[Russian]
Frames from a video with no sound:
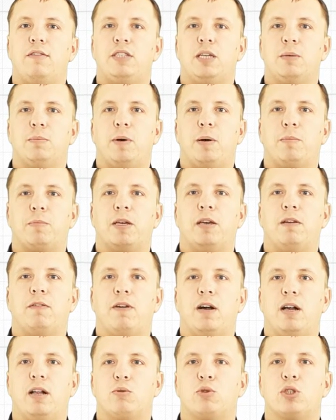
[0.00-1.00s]
все папки и
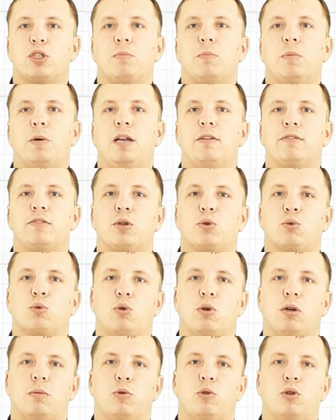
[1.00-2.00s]
файлы уже были в
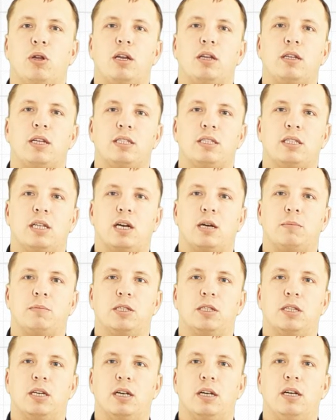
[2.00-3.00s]
структуре модуля на старом
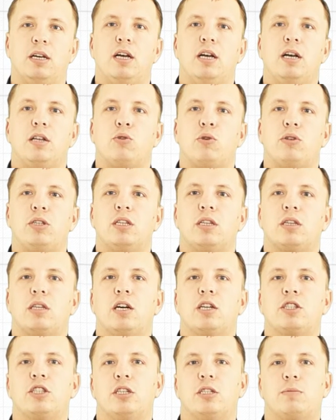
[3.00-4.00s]
ядре, но они
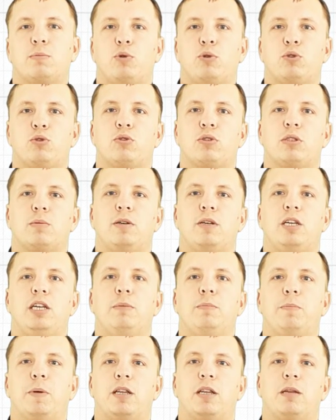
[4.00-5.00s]
также используются и
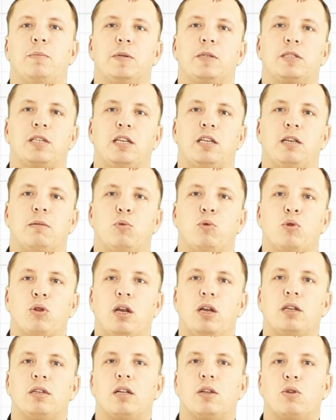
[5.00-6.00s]
при написании
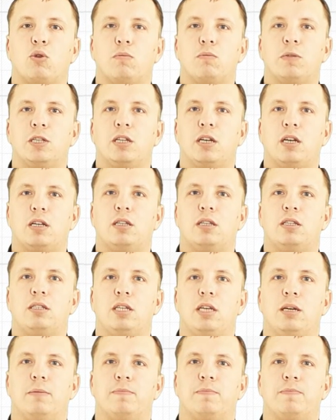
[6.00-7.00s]
модуля на новом ядре
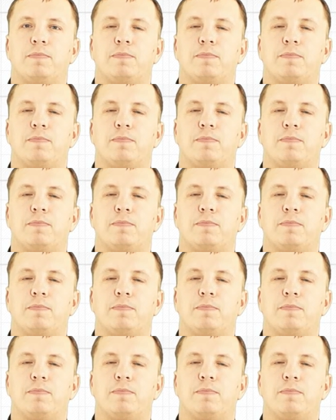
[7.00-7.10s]
D7.